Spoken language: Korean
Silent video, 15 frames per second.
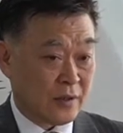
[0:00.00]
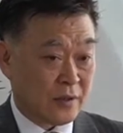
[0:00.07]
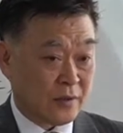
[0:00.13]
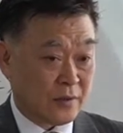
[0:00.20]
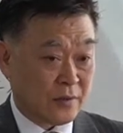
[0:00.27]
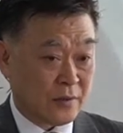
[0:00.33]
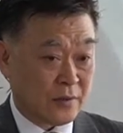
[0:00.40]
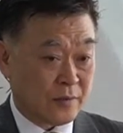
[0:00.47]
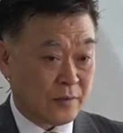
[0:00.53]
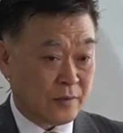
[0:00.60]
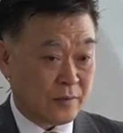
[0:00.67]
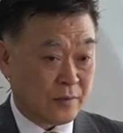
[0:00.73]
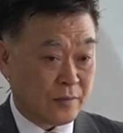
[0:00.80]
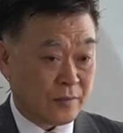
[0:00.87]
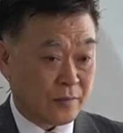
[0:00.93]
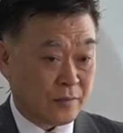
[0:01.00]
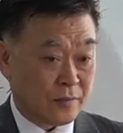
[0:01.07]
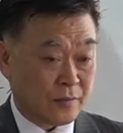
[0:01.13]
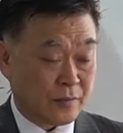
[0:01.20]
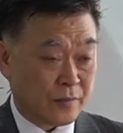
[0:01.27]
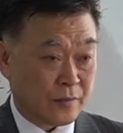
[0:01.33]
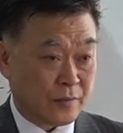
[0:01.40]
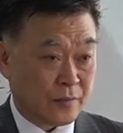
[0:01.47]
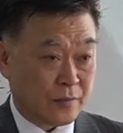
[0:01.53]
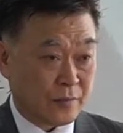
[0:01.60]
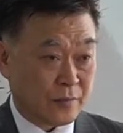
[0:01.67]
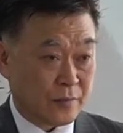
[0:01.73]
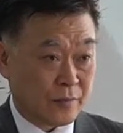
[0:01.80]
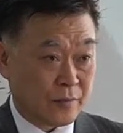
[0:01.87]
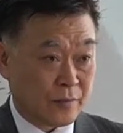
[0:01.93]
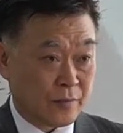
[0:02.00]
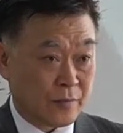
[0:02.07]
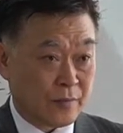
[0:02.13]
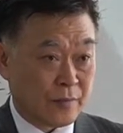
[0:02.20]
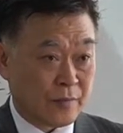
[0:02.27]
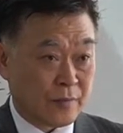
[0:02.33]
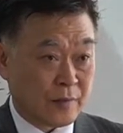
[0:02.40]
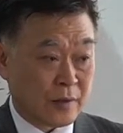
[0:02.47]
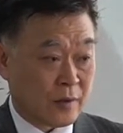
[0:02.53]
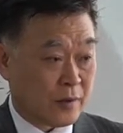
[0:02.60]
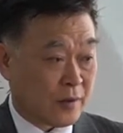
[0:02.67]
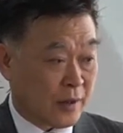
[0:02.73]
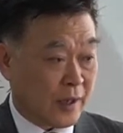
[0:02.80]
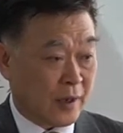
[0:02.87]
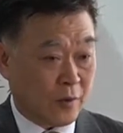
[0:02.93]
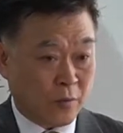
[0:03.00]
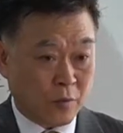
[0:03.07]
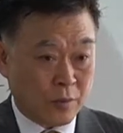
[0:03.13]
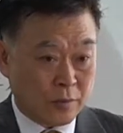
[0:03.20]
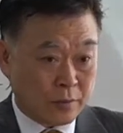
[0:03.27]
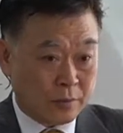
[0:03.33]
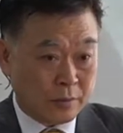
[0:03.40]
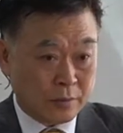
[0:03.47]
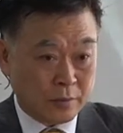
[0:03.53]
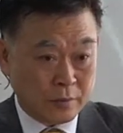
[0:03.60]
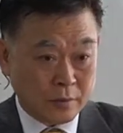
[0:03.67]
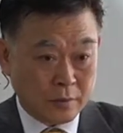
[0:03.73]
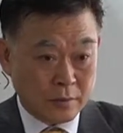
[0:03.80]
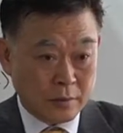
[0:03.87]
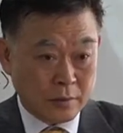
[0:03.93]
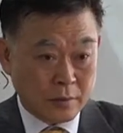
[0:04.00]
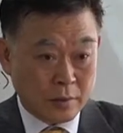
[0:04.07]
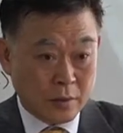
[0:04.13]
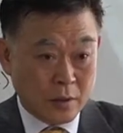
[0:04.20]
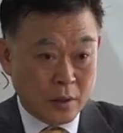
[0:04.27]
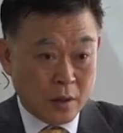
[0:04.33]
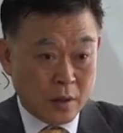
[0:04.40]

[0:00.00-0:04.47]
뭐에 대한 높고자 뭐 욕망? 예. 하나님